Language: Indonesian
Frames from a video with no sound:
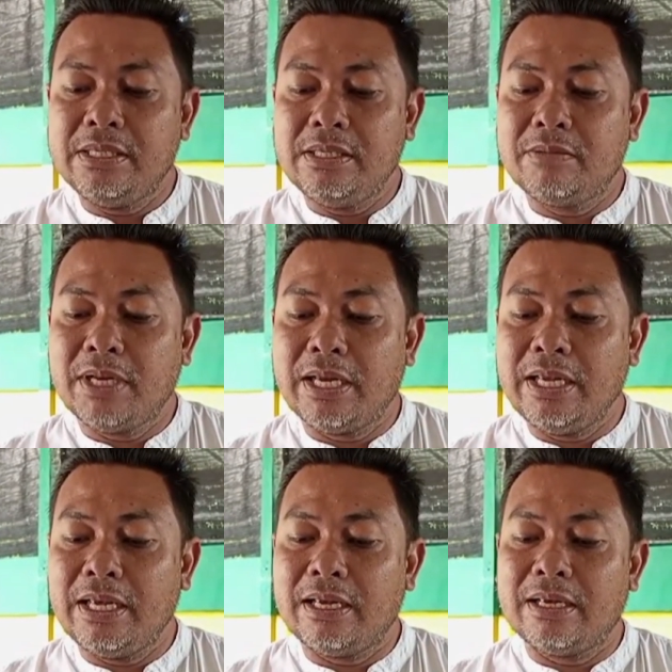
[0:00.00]
sih
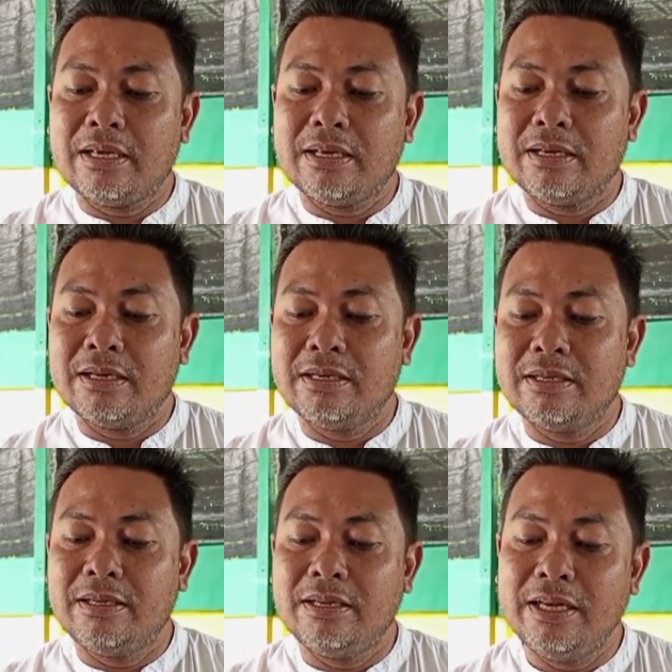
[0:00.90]
sebenarnya
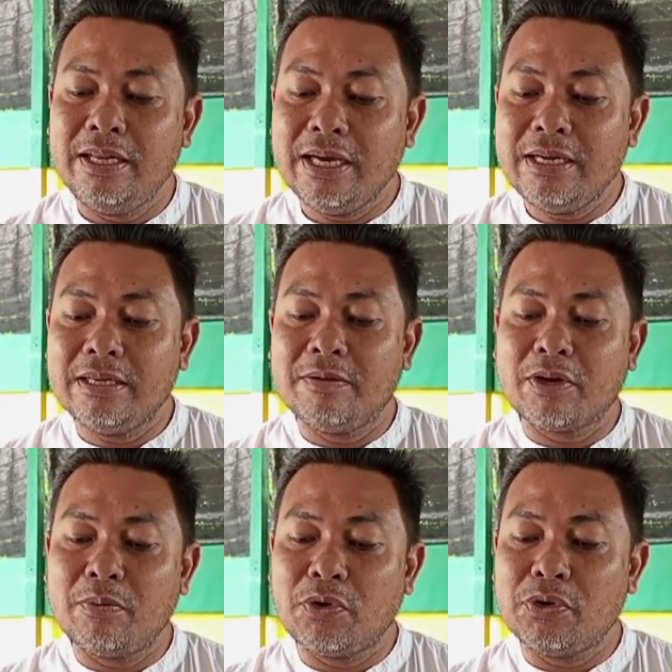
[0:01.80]
ini kan
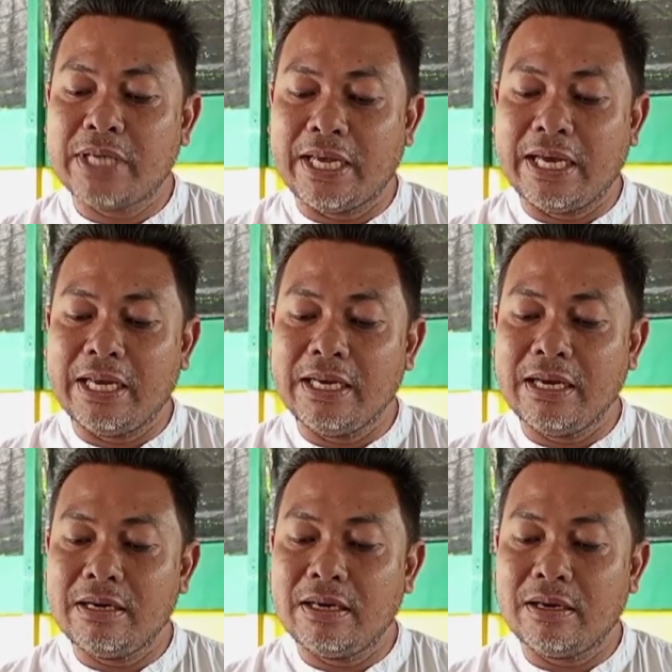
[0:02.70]
menurut saya ini
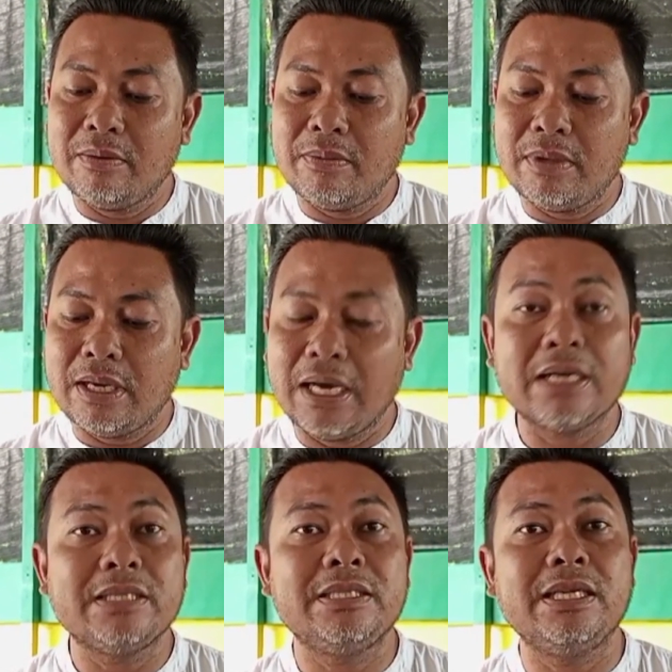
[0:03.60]
kan um,
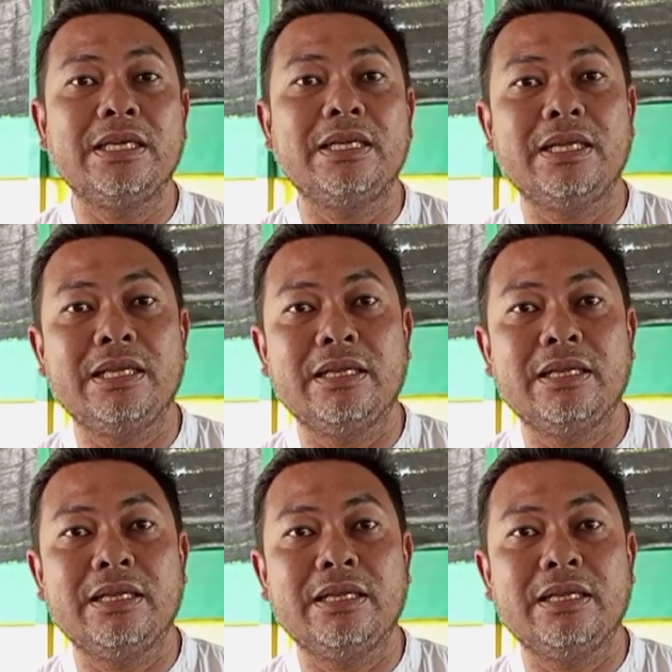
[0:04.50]
hal kecil ya